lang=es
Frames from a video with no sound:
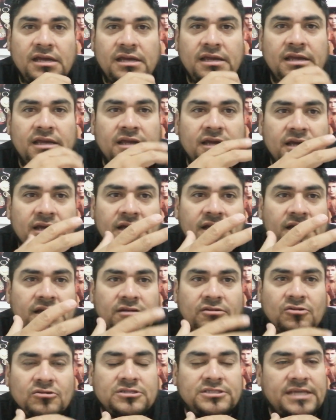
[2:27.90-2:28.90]
Eh,
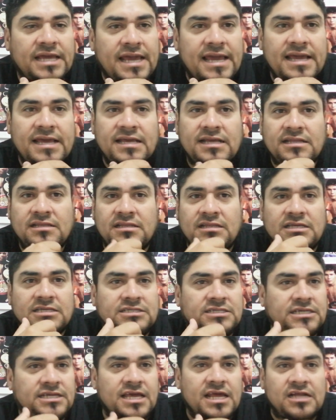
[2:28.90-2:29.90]
no sé, ni
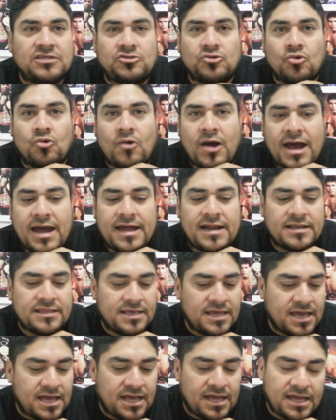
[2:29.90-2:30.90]
siquiera su
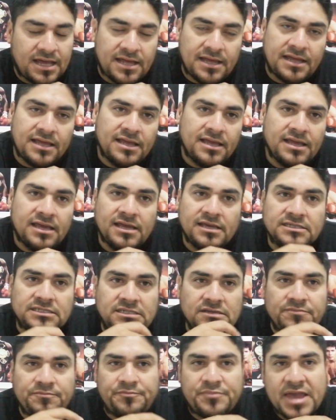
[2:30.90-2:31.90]
guardia,
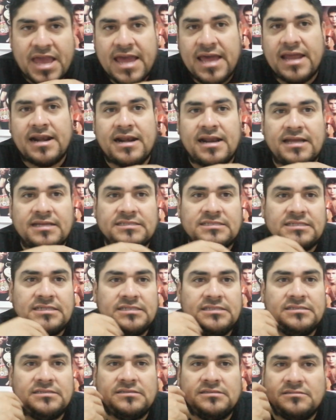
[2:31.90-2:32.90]
sin piernas,
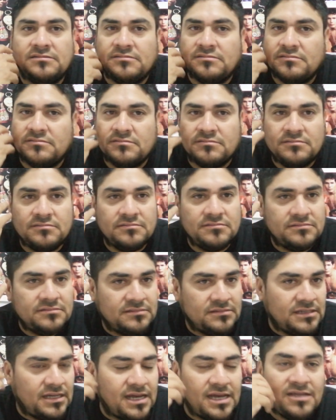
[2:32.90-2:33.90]
sin.
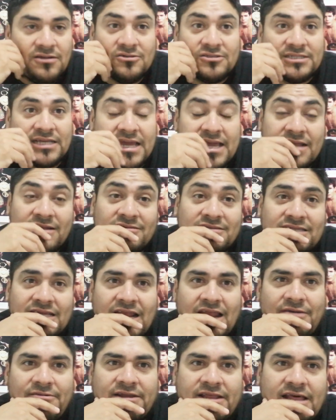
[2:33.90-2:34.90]
Ah, no sé, no sé,
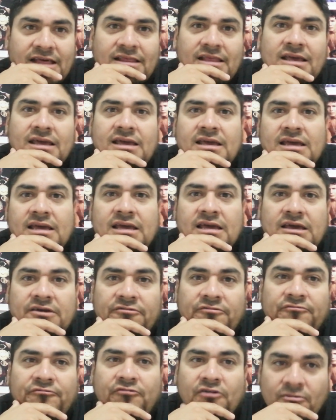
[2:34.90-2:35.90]
la verdad.
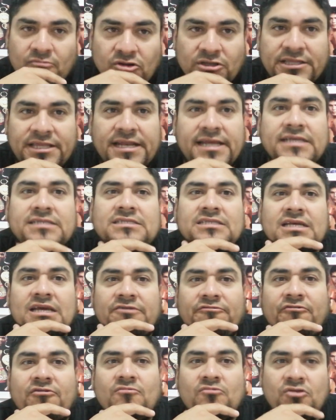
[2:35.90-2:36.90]
Fue muy triste,
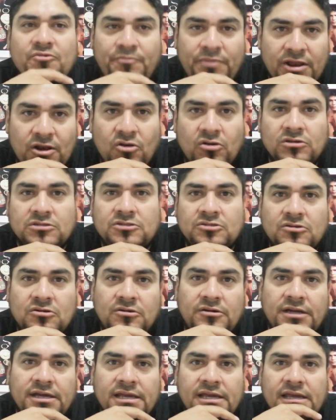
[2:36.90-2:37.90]
fue muy
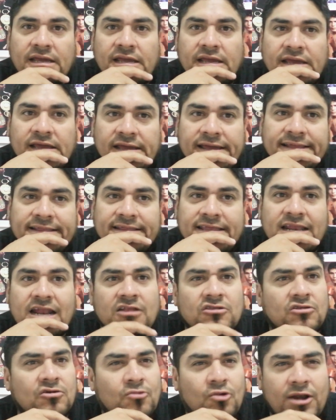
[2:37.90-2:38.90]
penoso, eh,
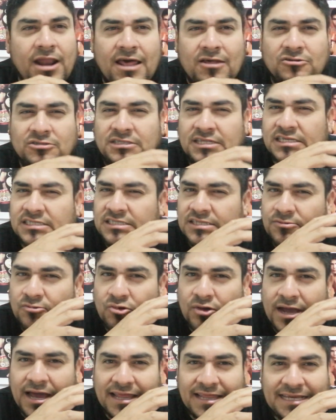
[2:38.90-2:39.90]
tirando volados
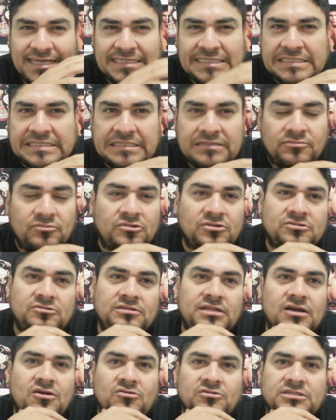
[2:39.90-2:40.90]
desdibujadísimos,
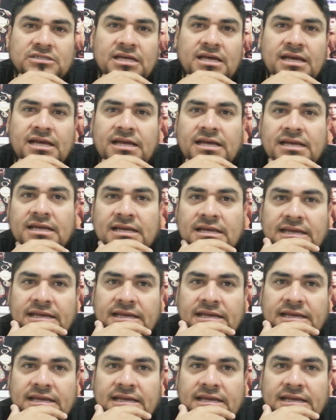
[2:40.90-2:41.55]
una cosa